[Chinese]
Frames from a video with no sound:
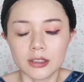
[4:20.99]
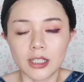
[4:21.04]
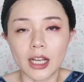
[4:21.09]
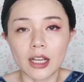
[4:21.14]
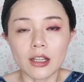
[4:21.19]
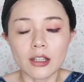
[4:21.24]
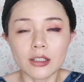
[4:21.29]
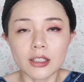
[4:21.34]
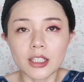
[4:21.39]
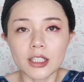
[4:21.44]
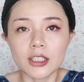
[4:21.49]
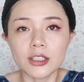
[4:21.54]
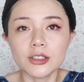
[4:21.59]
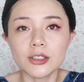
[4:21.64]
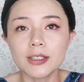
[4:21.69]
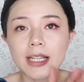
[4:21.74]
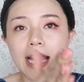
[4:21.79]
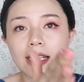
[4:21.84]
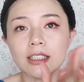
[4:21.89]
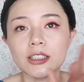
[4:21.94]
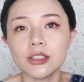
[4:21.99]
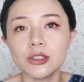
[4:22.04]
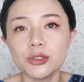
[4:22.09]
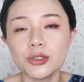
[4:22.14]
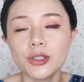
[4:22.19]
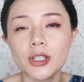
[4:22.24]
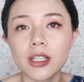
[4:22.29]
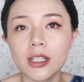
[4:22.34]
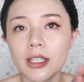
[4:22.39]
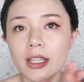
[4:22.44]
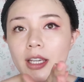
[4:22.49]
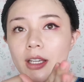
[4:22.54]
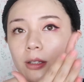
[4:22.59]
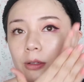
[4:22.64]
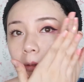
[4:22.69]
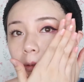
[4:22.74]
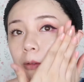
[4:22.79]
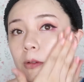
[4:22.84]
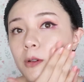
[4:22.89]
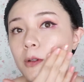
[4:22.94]
然后呢，就开始全脸
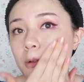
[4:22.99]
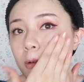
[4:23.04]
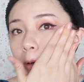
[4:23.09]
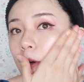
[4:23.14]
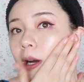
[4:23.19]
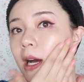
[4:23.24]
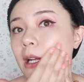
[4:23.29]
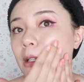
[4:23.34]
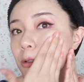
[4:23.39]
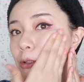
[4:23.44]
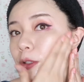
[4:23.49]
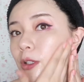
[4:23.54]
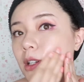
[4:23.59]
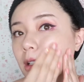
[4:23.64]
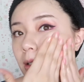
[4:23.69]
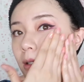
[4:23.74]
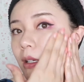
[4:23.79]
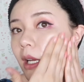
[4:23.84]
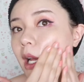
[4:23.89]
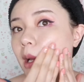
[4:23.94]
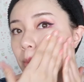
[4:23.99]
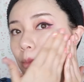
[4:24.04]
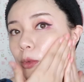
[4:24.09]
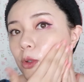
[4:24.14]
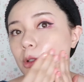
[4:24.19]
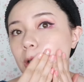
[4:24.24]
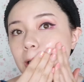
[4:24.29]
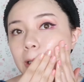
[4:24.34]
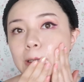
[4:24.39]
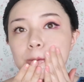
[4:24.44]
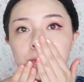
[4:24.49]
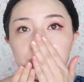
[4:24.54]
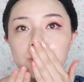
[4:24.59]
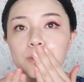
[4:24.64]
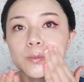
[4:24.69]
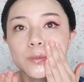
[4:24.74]
画圈按摩。